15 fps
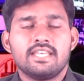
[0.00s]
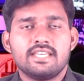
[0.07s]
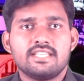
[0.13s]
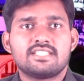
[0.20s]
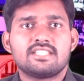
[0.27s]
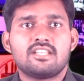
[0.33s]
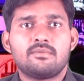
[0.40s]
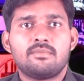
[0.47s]
ఈ
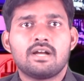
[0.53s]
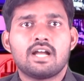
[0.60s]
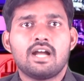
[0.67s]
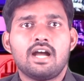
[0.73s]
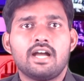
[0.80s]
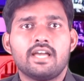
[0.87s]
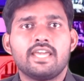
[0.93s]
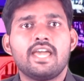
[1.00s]

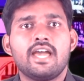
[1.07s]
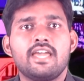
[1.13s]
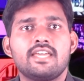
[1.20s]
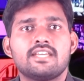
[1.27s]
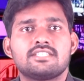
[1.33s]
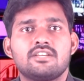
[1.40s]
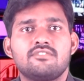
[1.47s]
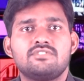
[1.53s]
సందర్భంగా
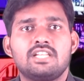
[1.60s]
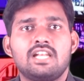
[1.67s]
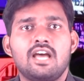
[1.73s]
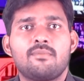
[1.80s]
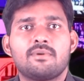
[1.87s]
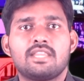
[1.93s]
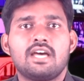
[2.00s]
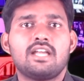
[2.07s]
ఏఐఎస్ఎఫ్ జిల్లా
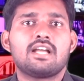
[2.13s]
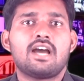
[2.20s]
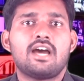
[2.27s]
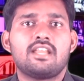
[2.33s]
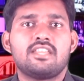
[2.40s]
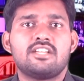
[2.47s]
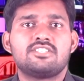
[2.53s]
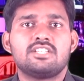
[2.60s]
ప్రధాన
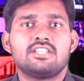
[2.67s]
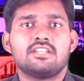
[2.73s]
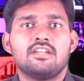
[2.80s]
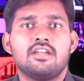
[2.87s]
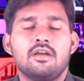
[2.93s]
కార్యదర్శి